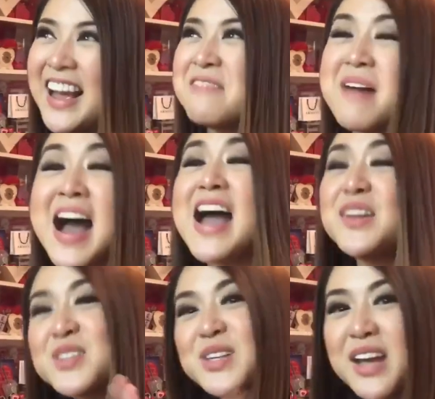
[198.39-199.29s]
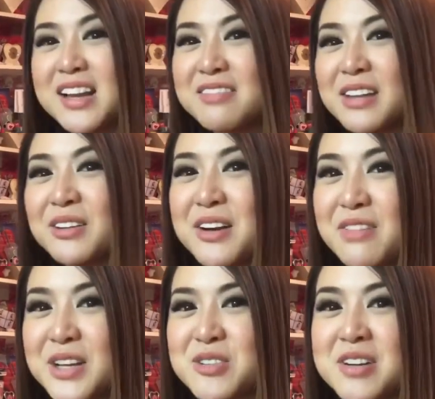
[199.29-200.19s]
Maayos din yung elevator
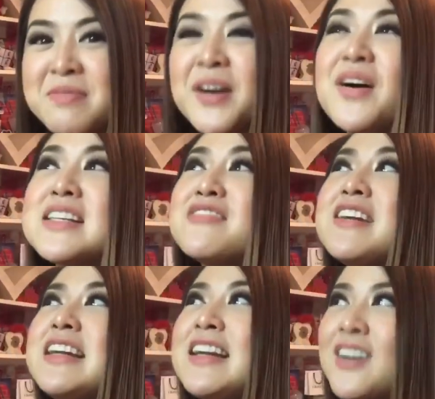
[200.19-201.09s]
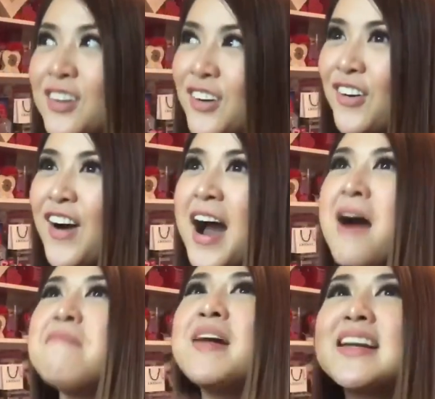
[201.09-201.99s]
eventually. Pero kasi feeling ko,
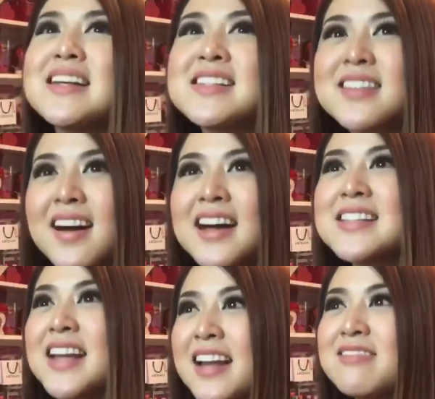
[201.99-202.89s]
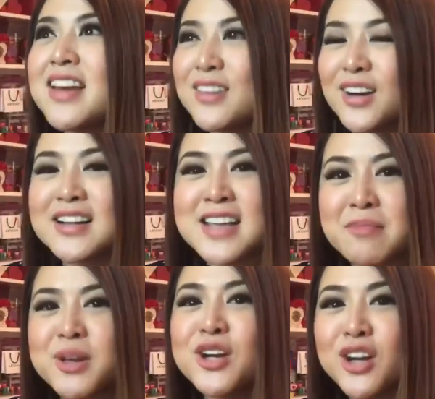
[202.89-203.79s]
pag na-stuck ka sa elevator
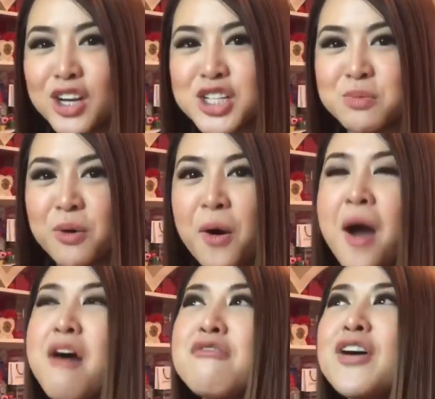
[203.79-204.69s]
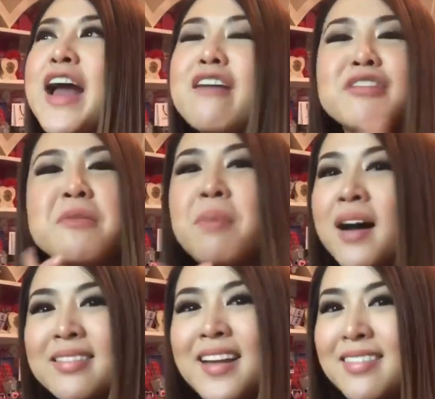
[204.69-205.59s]
kasama yung crush mo, forever
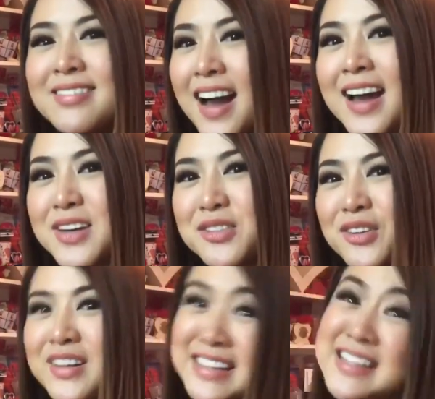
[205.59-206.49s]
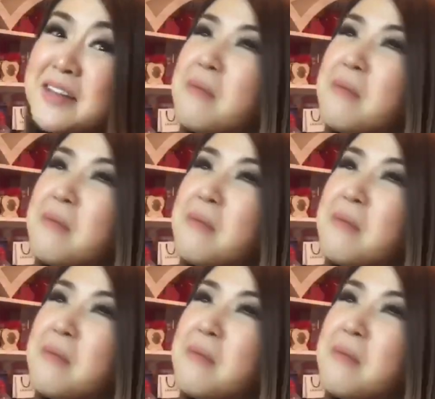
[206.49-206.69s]
bonded na kayo nun. Kasi di